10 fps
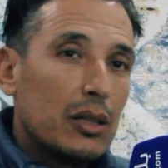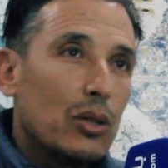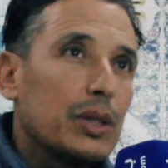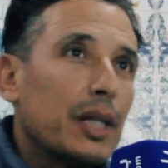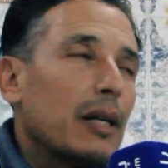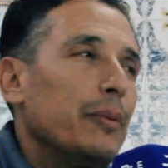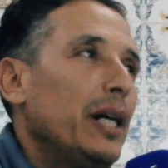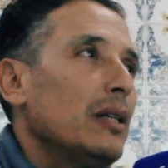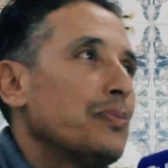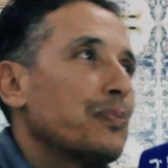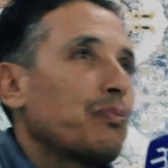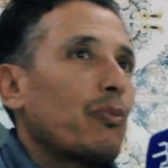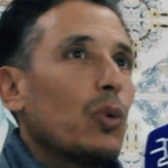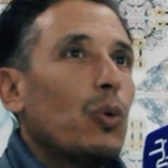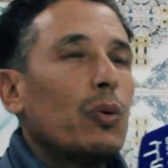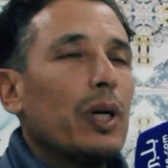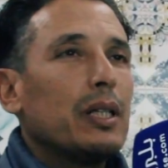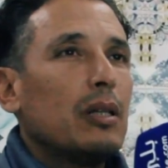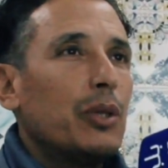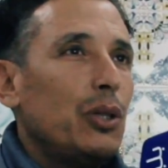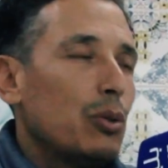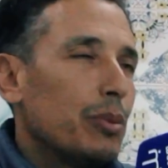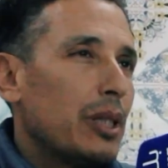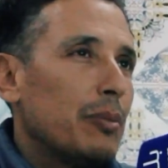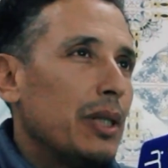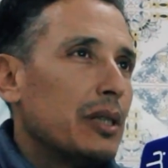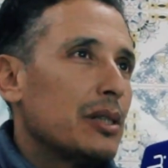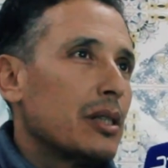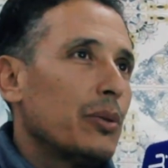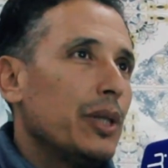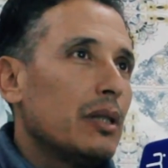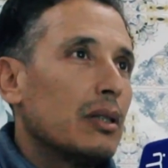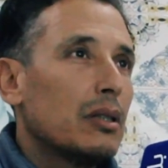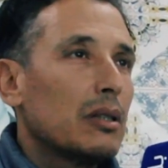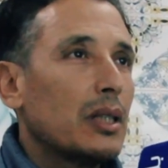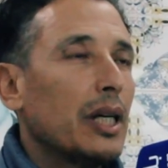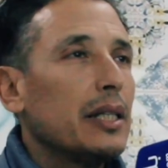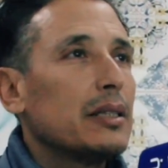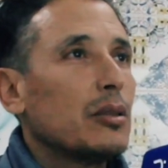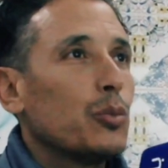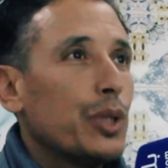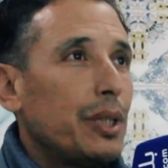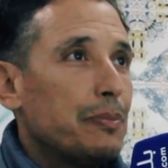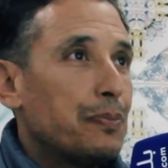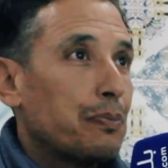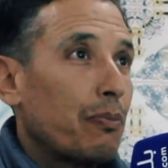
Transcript: النقطة الرابعة وهو أن المرحومة نبيلة الشيشاوي كانت تمضي